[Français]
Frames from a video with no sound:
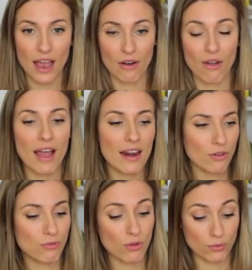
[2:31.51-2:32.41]
Alors à
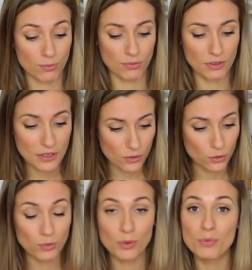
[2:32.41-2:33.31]
la fois, vous pouvez
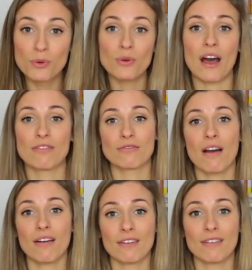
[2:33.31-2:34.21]
depuis peu
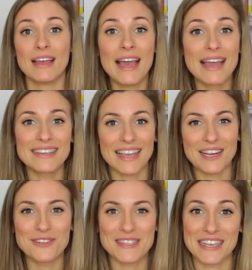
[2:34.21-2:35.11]
avoir
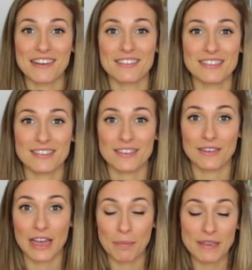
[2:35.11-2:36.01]
quelques séquences,
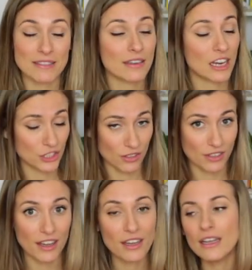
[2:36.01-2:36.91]
euh, elle présente
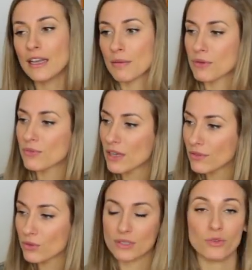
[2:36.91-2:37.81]
l'ashtanga, mais vous
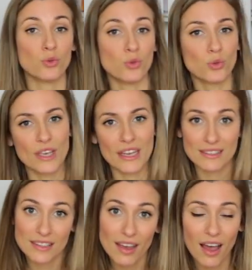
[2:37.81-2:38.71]
avez aussi du yoga
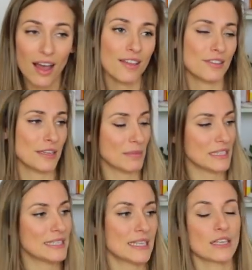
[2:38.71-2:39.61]
nidra, des
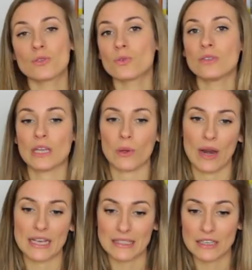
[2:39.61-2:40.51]
méditations, des
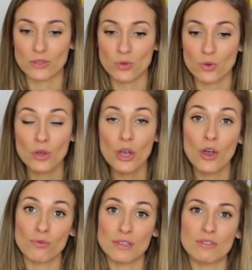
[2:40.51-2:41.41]
relaxations.
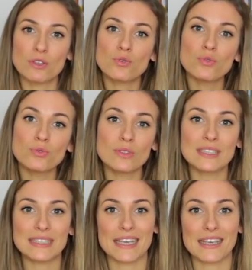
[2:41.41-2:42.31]
Vous avez toute une
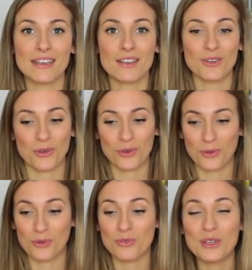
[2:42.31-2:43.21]
série euh,
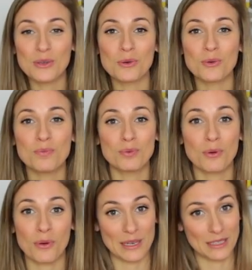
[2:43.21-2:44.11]
de vidéos
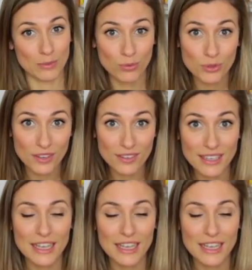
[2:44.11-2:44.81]
pour euh, les débutants.